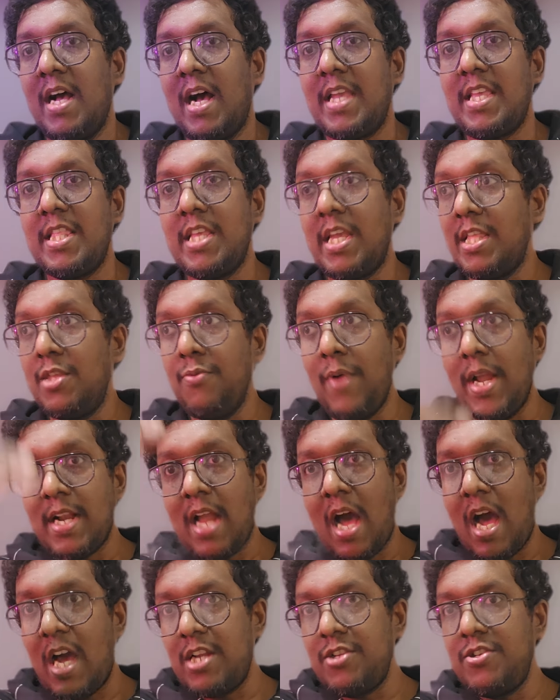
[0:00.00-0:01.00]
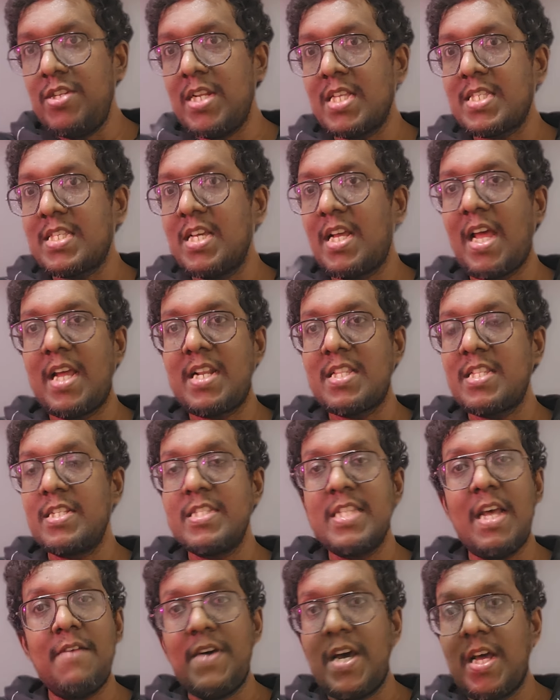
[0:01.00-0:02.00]
இது இதுவே நாகார்ஜுனா சாரா
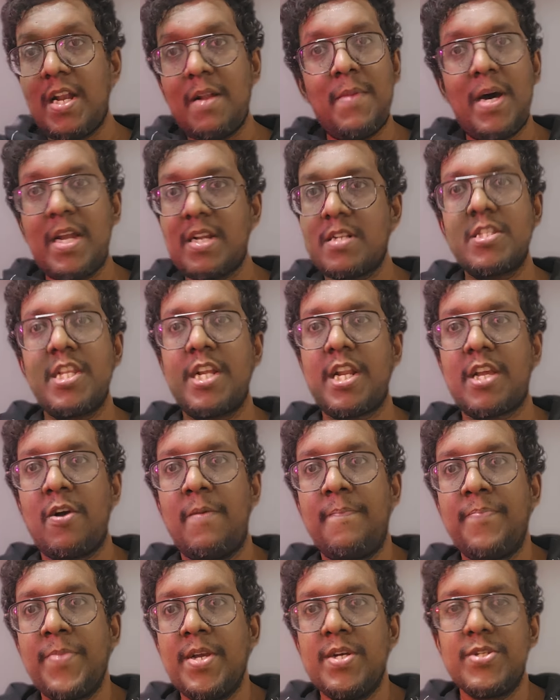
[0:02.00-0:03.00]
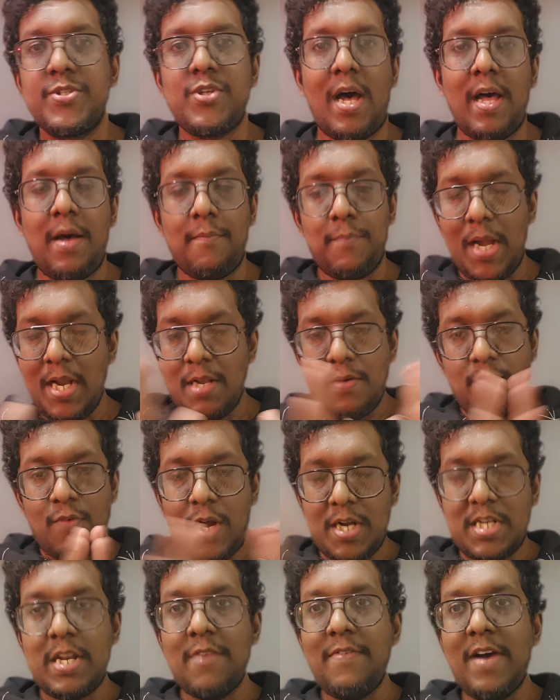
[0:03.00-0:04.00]
இருந்திருந்தா வேற மாதிரி இருந்திருக்கும் ஸோ பட்
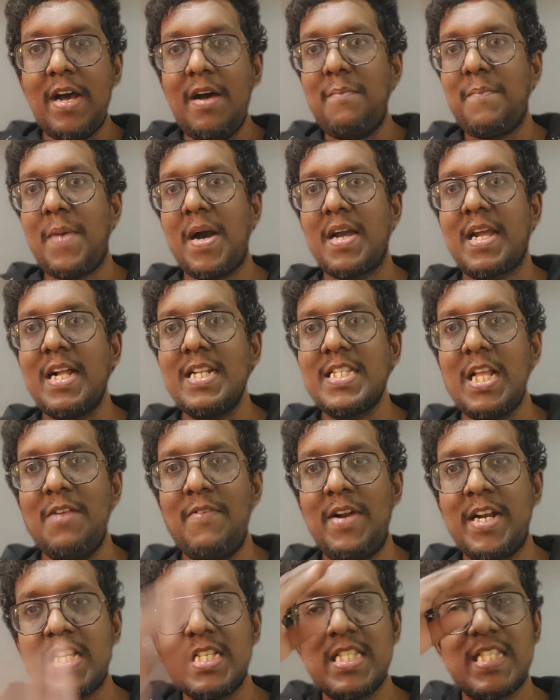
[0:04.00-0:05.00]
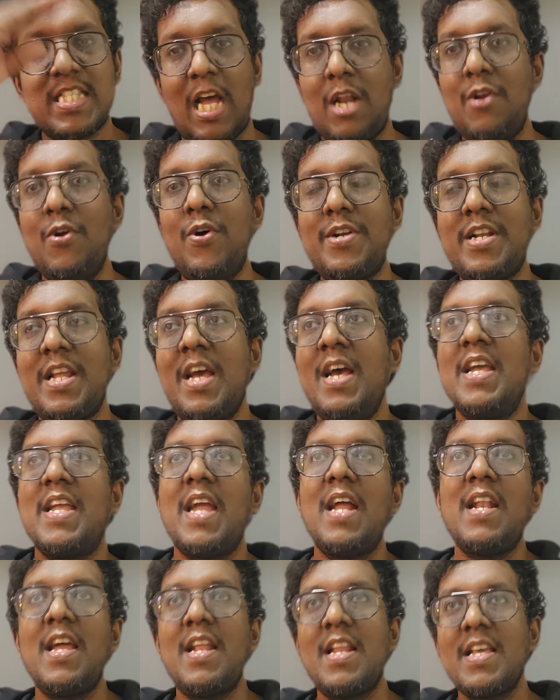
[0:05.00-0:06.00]
ஒட்டவா மக்கள் செல்வனுக்கு சல்யூட்
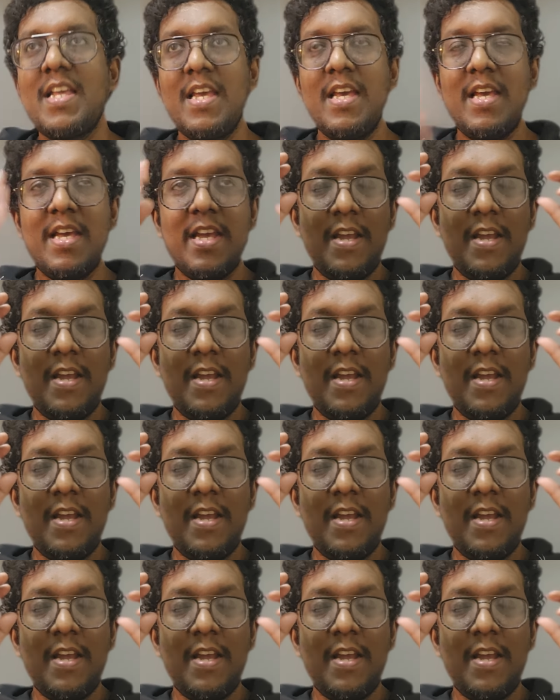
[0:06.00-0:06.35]
ஏன்னா எனக்கு